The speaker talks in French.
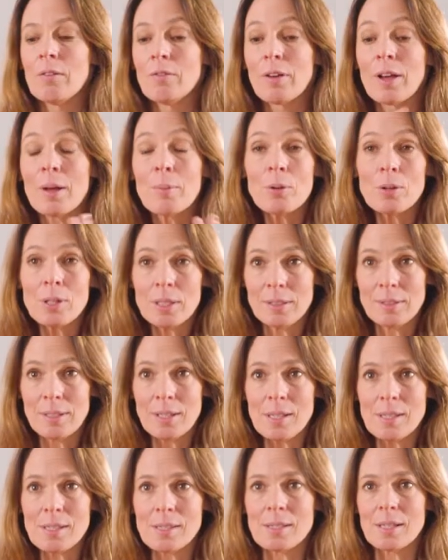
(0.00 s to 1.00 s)
Vraiment,
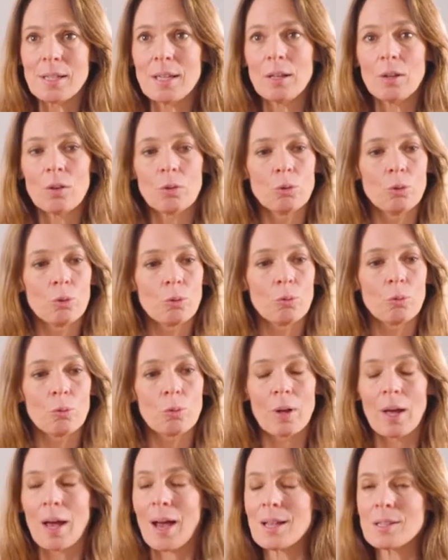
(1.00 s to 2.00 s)
l'idée, c'est de
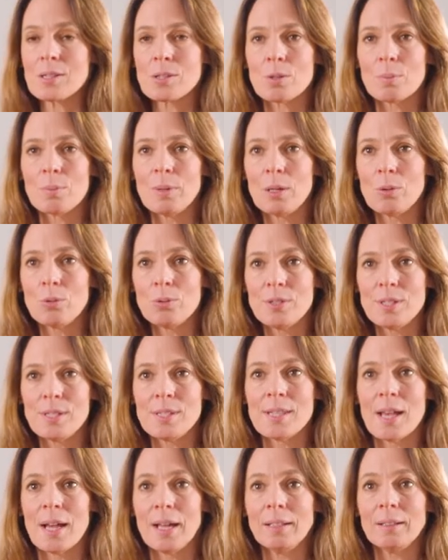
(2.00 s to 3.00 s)
rassembler le
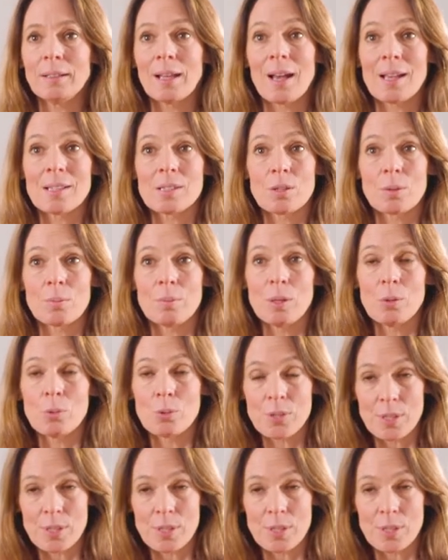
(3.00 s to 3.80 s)
design, rassembler le